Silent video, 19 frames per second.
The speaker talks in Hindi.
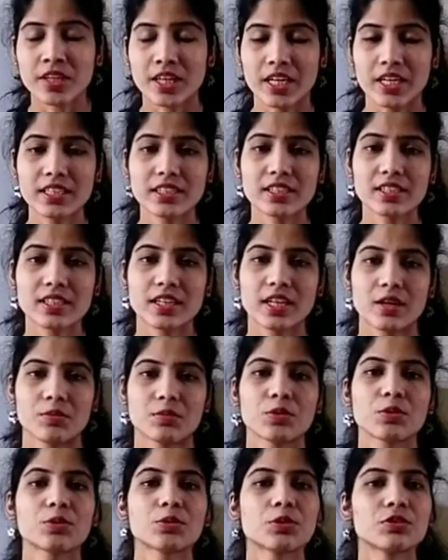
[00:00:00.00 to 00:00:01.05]
गाइज अगर
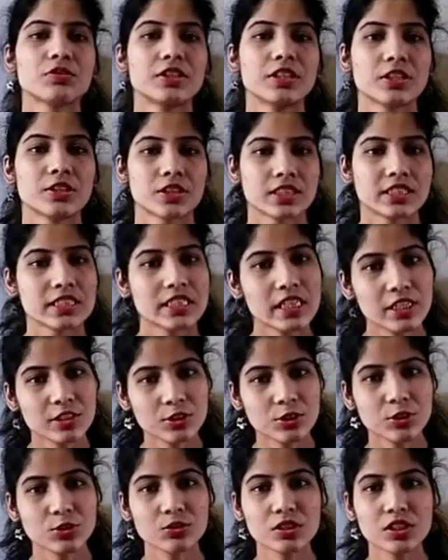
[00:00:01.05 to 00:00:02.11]
आप लोगों को वीडियो अच्छी
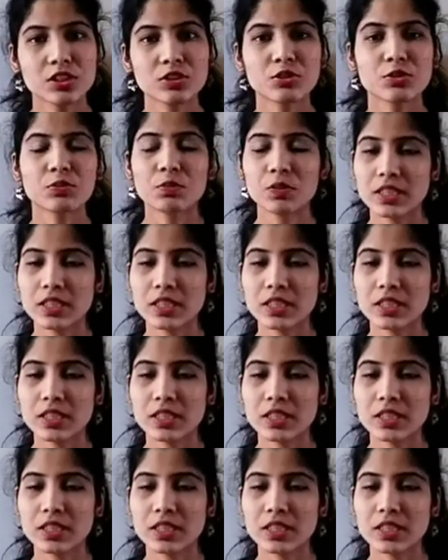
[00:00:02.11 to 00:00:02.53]
लगती होंगी तो